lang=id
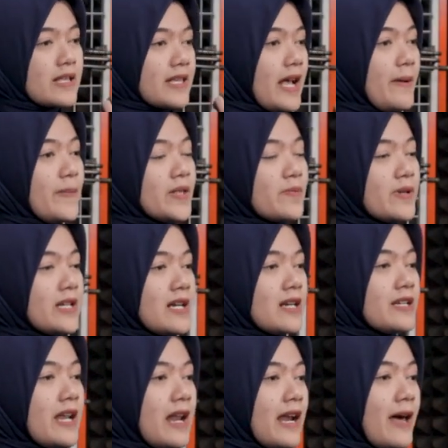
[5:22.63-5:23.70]
sahabat
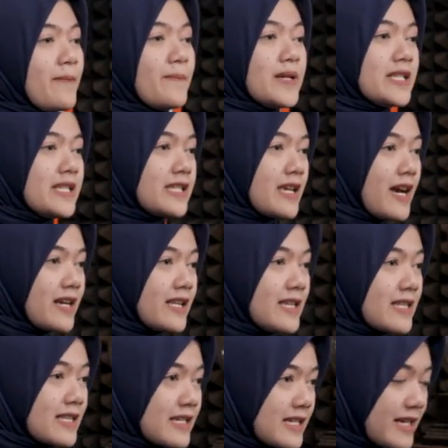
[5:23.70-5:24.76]
bedil dalam
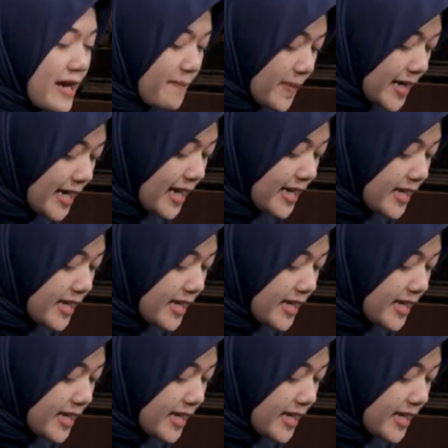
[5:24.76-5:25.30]
mencari senapan